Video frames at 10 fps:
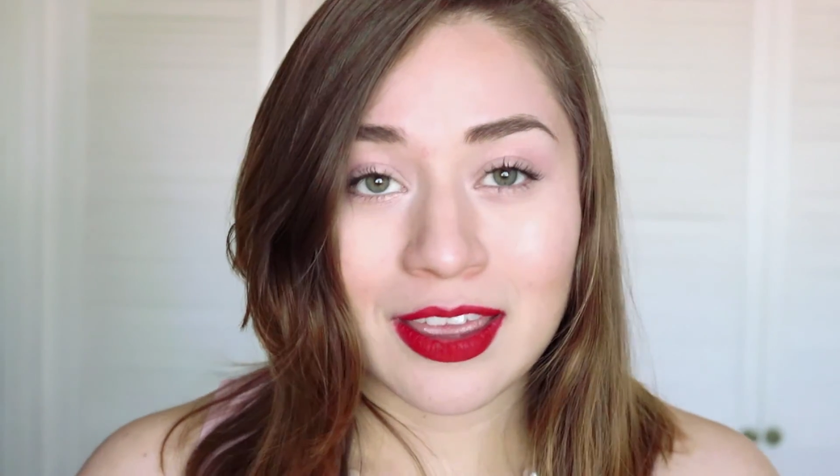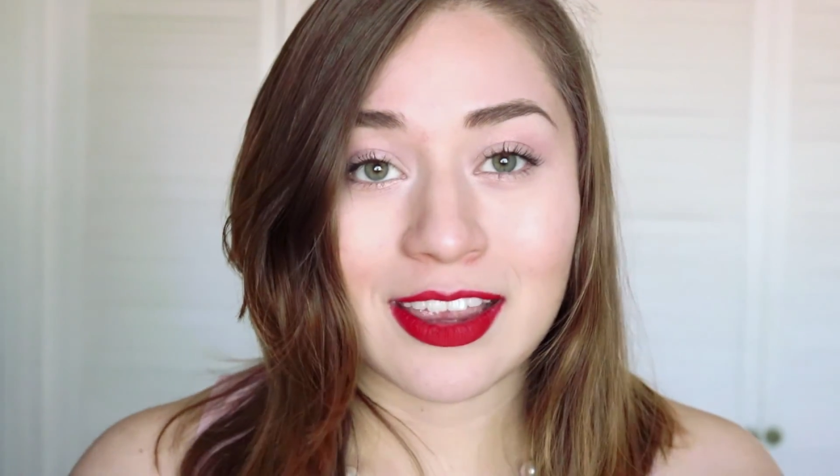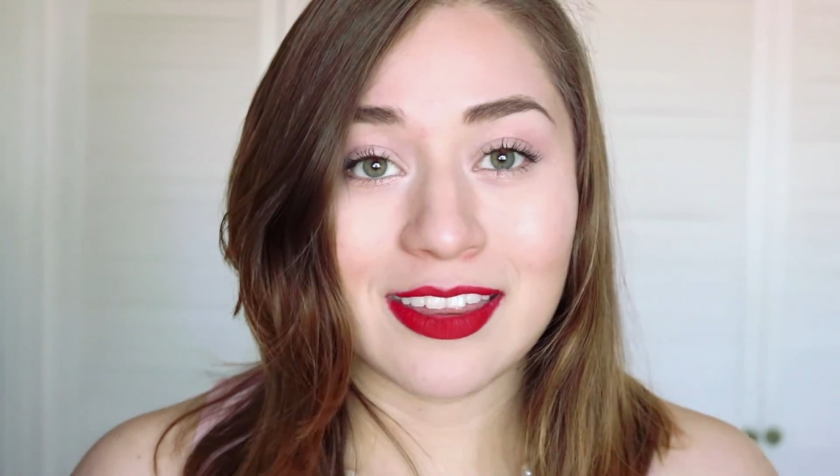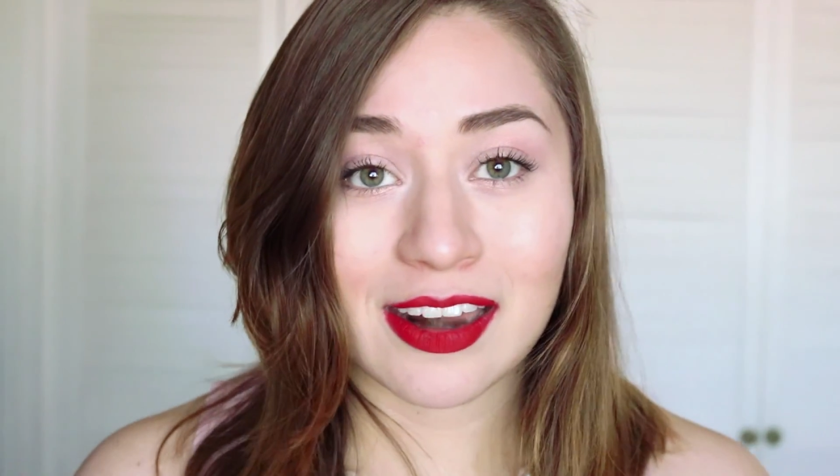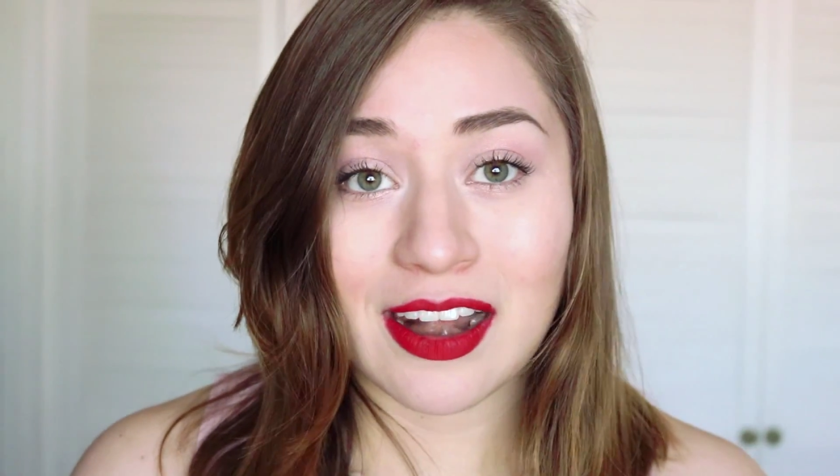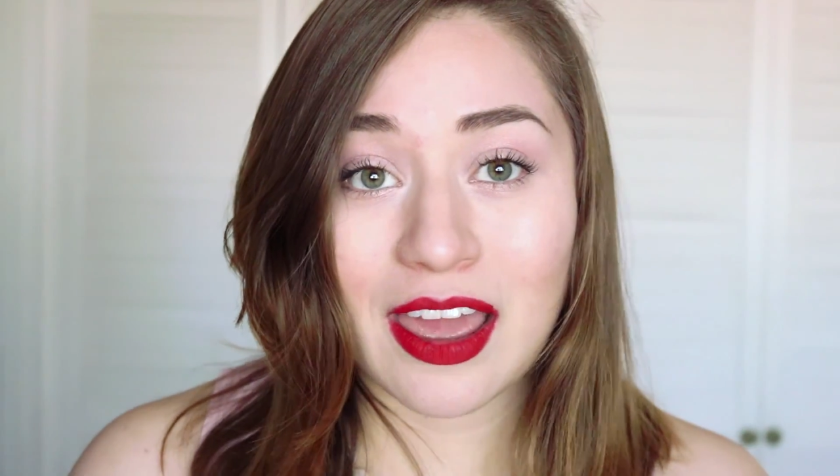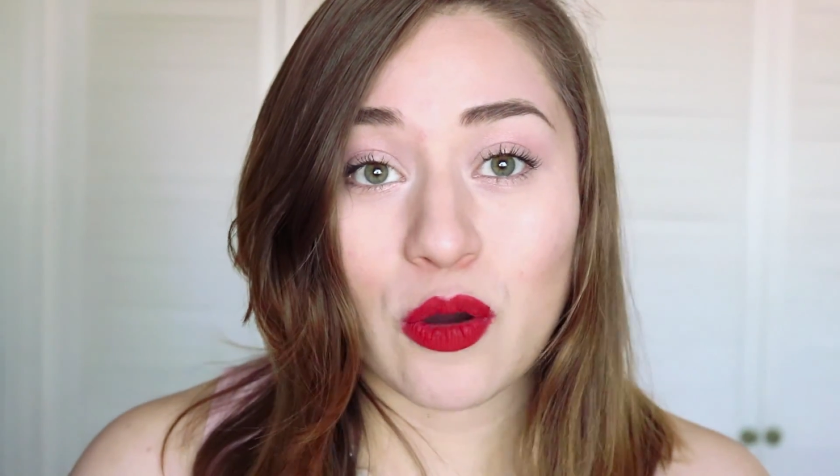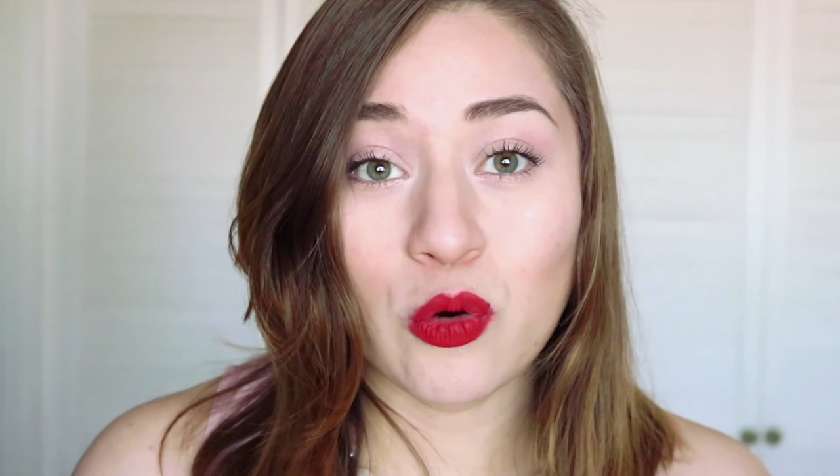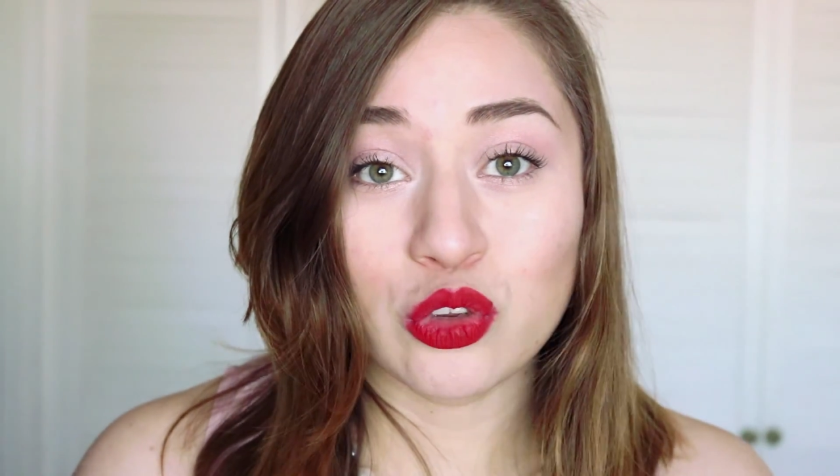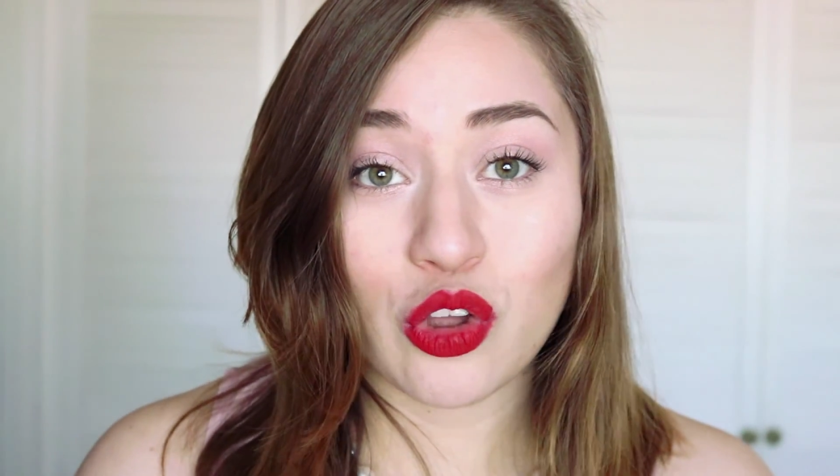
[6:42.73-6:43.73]
y darle
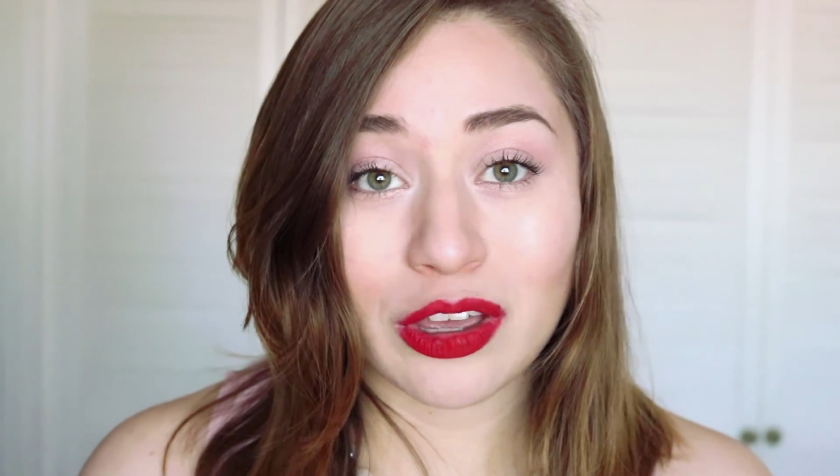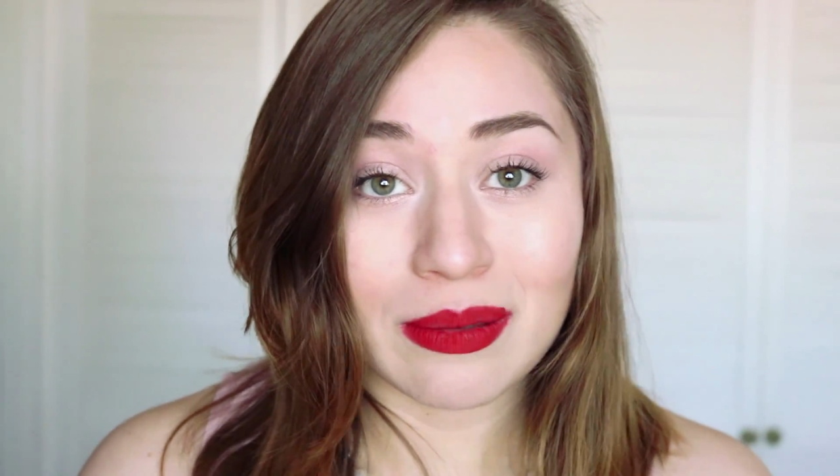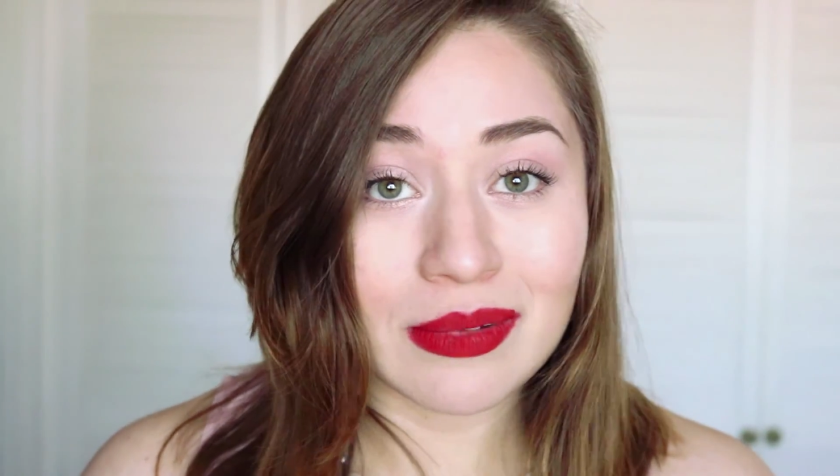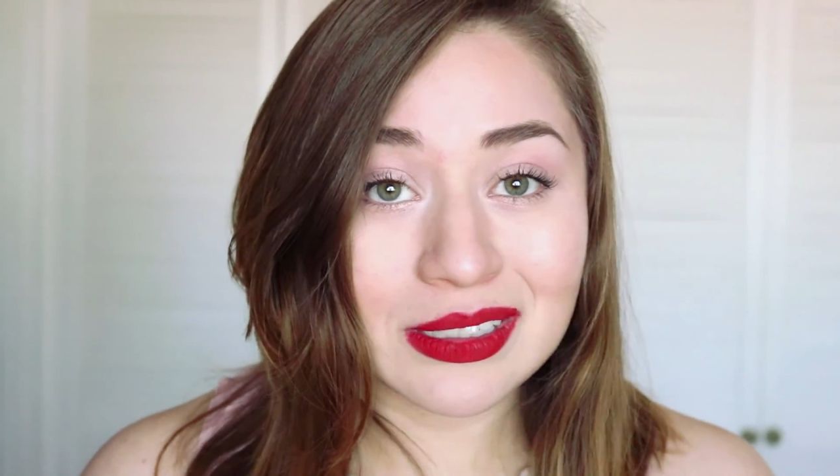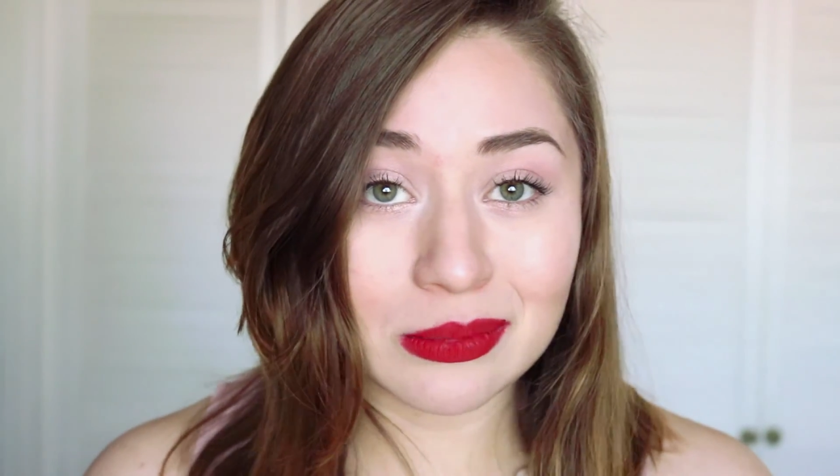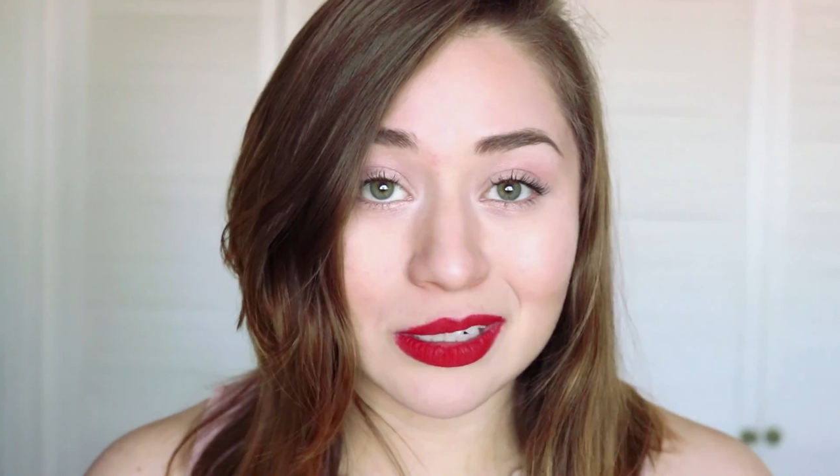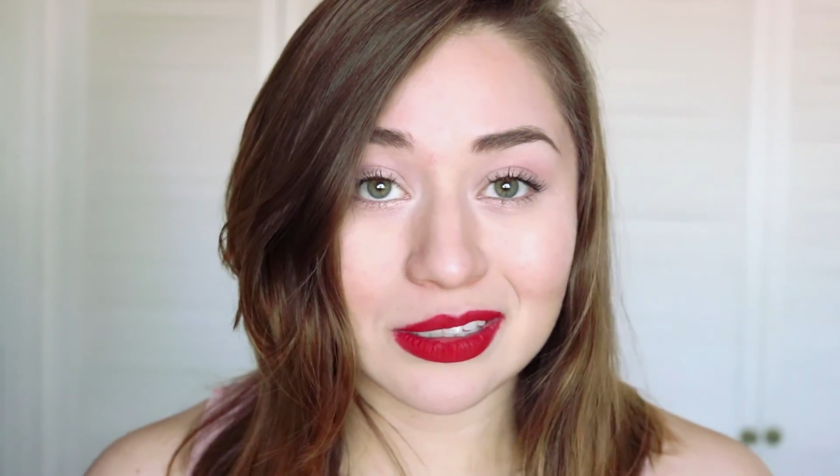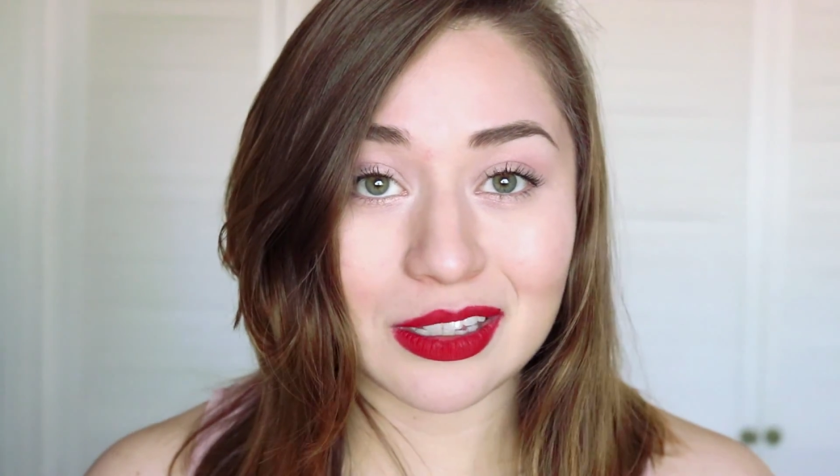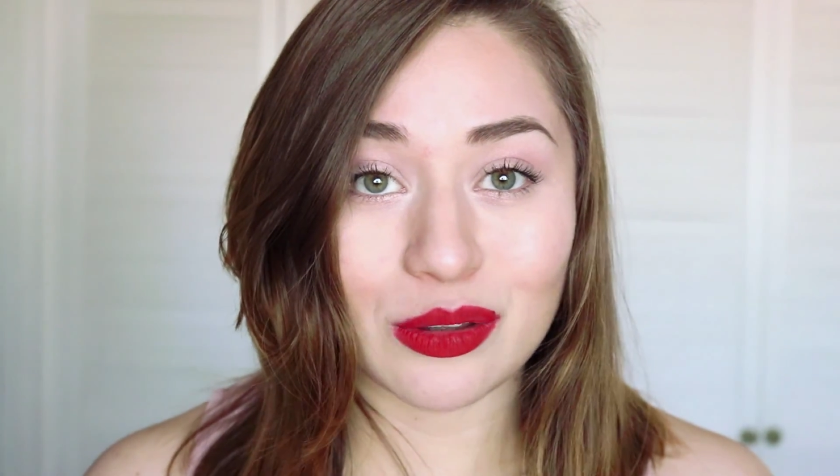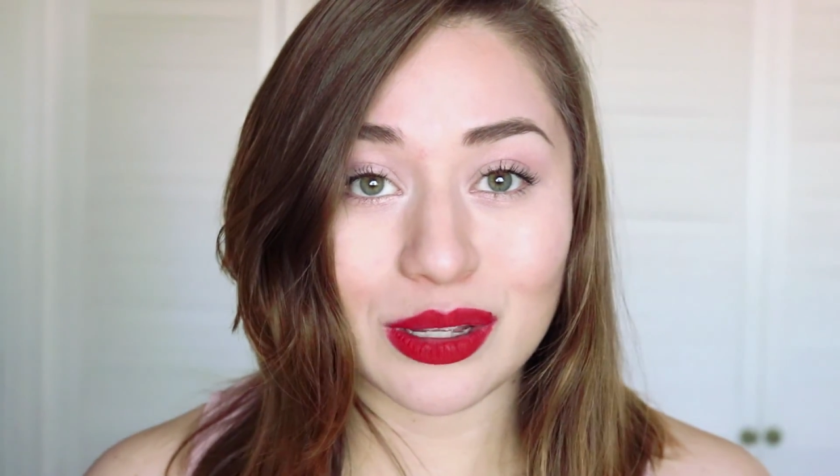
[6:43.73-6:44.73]
un toque más
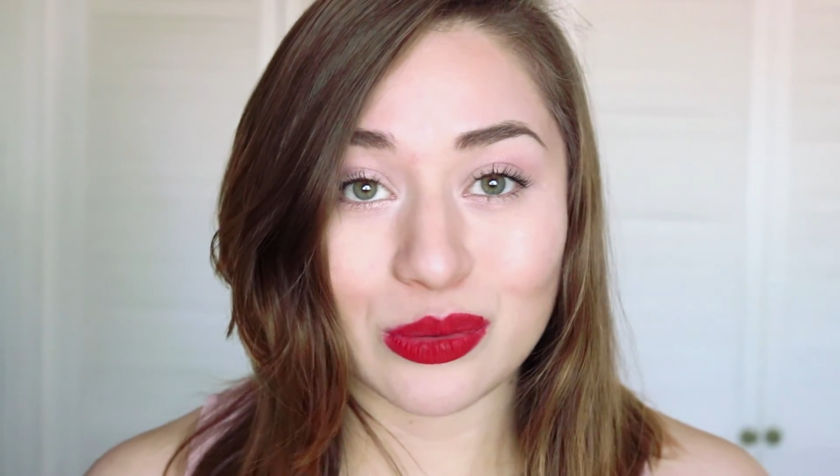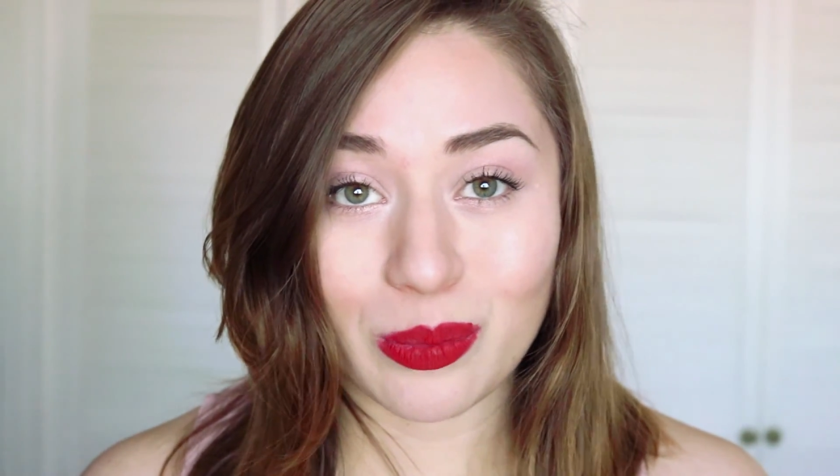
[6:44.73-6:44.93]
divertido a tu